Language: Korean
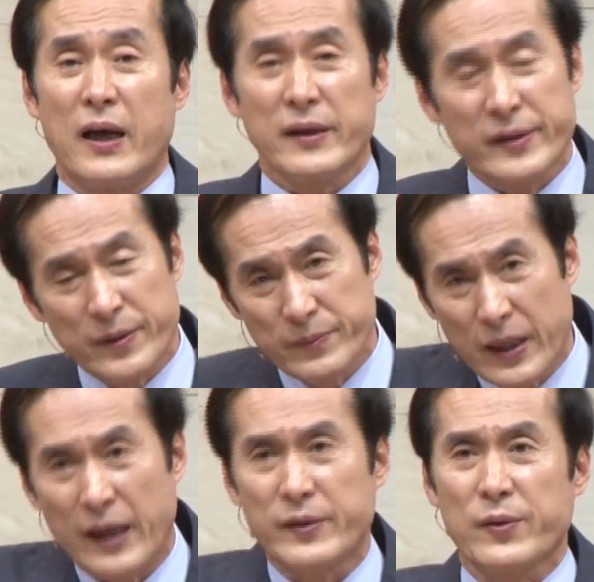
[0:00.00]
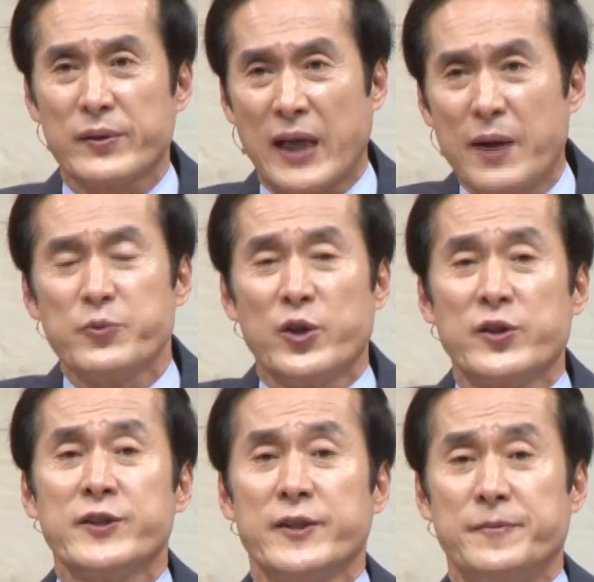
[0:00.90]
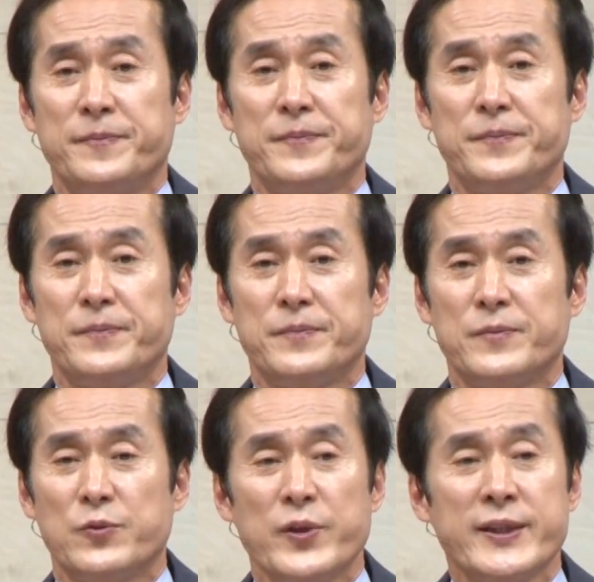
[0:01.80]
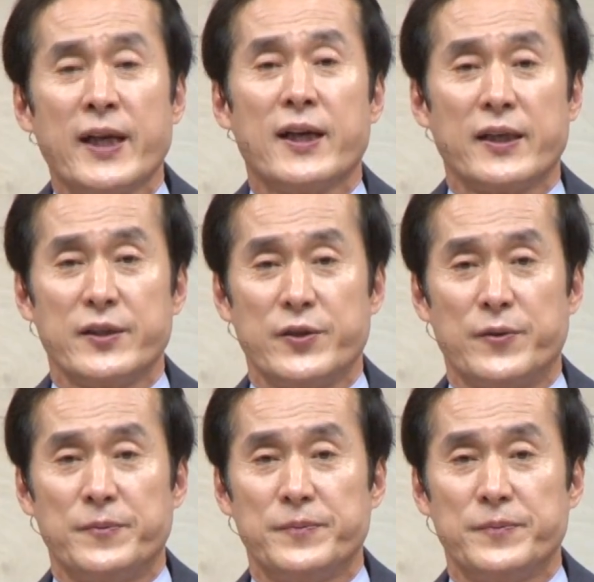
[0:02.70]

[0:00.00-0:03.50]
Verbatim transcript: 아 그럼 뭐 안 듣고 다음 주에 듣지. 우리 생각이죠.